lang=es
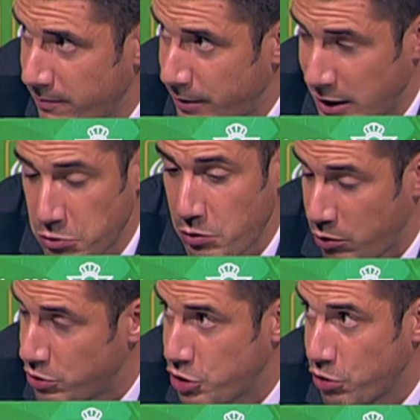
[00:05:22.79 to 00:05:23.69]
Pero ha sido una
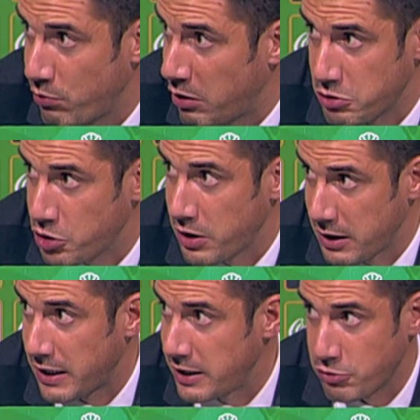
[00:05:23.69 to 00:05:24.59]
cuestión, una cuestión
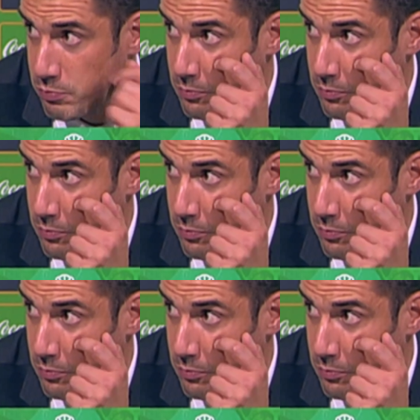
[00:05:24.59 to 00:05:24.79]
entre ellos.